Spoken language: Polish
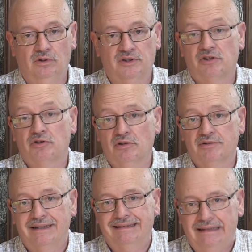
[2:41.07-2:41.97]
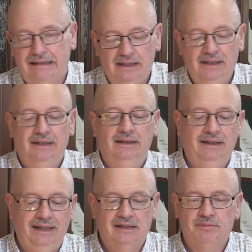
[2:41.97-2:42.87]
Chociaż książka ta
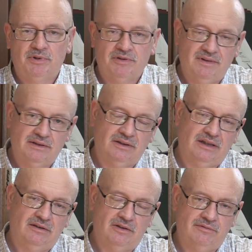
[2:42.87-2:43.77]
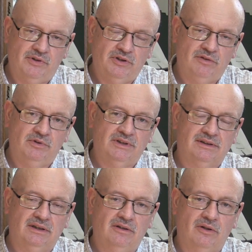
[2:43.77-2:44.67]
nie jest poświęcona tylko wojnie
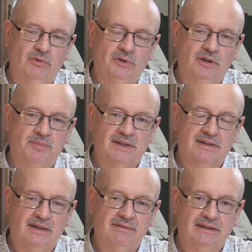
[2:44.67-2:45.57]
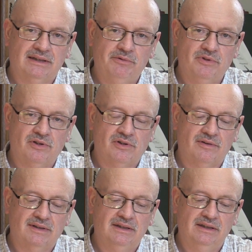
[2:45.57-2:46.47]
20 roku, tylko przedstawia cały
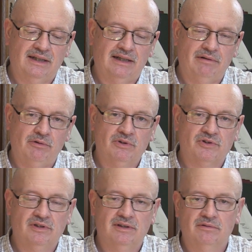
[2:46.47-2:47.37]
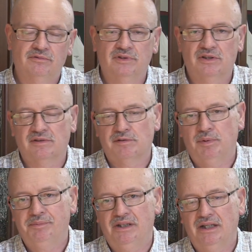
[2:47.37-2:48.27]
życiorys generała, łącznie również ze
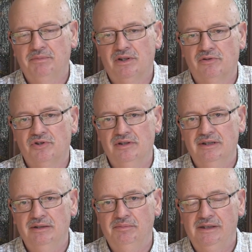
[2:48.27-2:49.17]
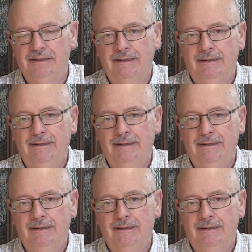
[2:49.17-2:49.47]
wspomnieniami rodzinnymi,